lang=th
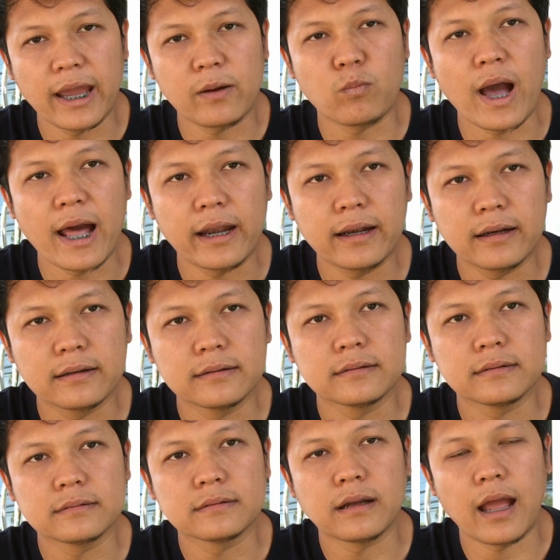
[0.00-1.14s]
ตัวอดวานซ์
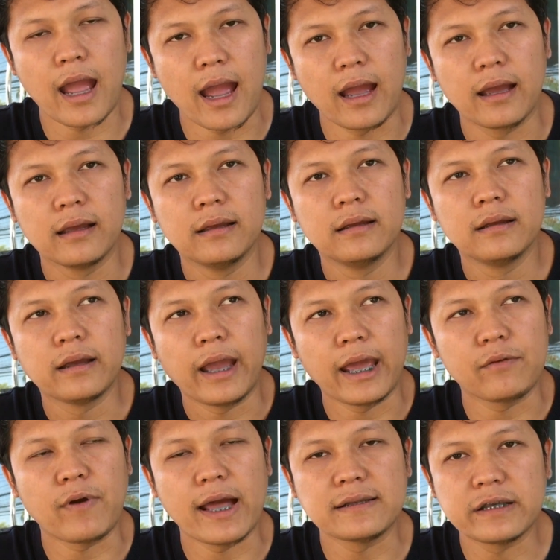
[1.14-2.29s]
อ่า
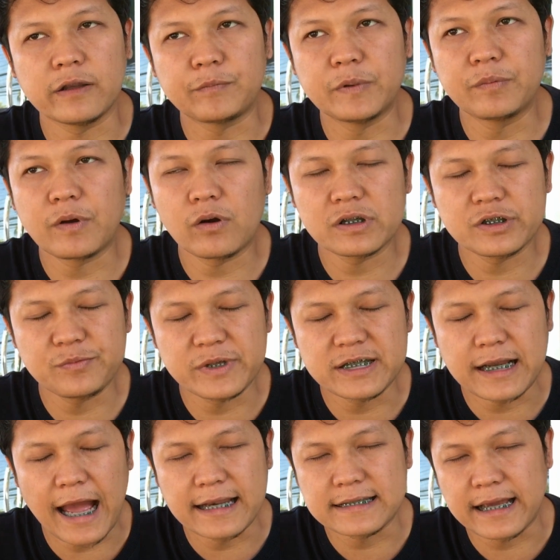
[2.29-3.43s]
อดวานซ์เสร็จปุ๊บเขาก็จะ
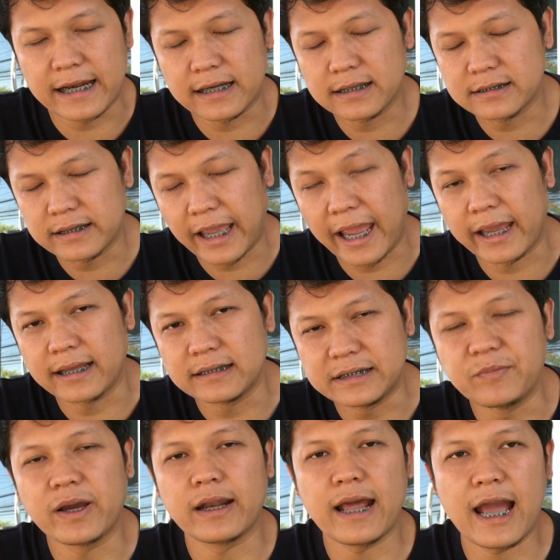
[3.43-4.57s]
มีการจัดแข่ง
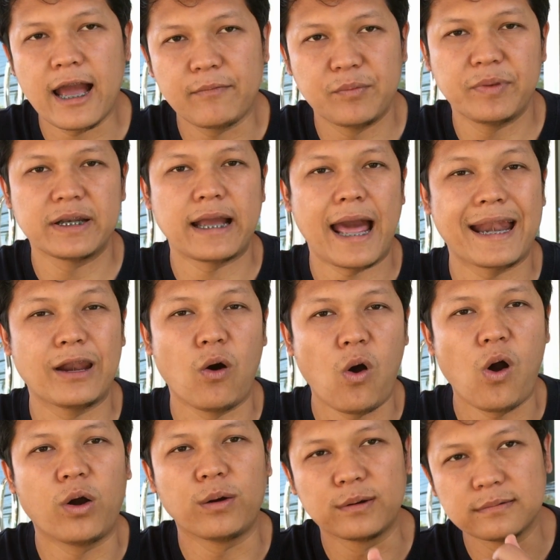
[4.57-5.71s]
จิมคาน่ามันเป็นการล
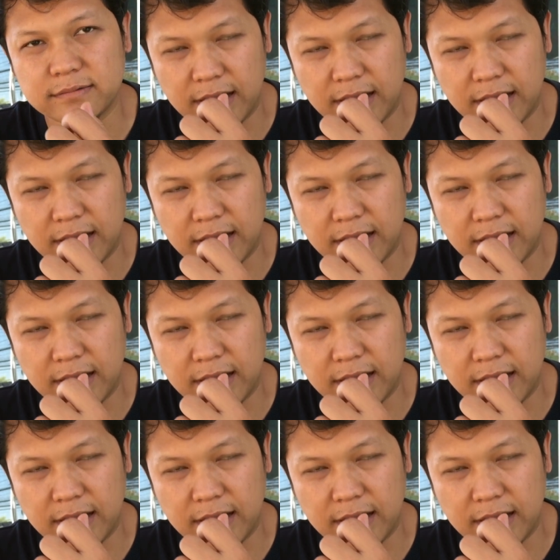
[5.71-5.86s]
อง